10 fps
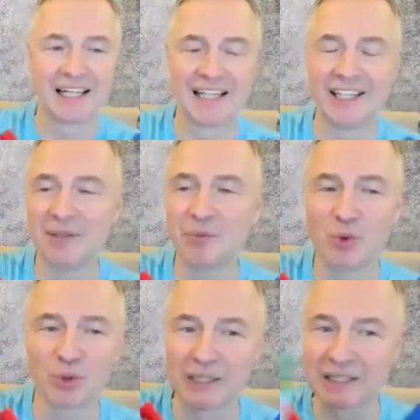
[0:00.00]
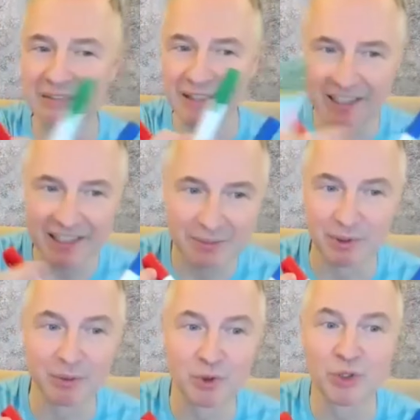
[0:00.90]
они не могут договориться,
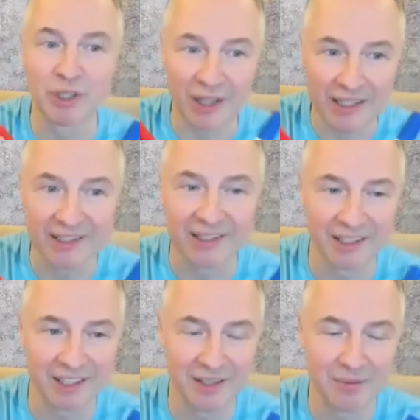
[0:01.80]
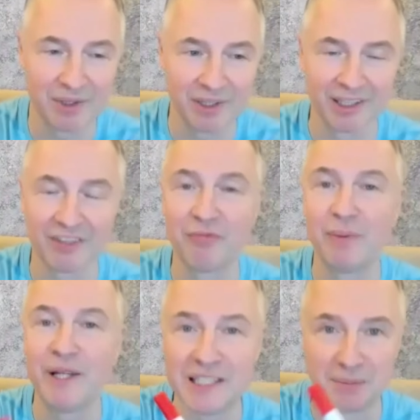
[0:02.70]
потому что у них разные картины мира. Это в
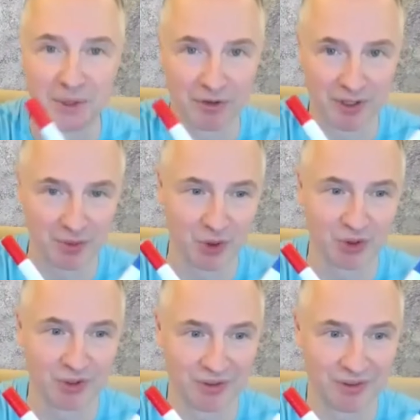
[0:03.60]
принципе невозможно.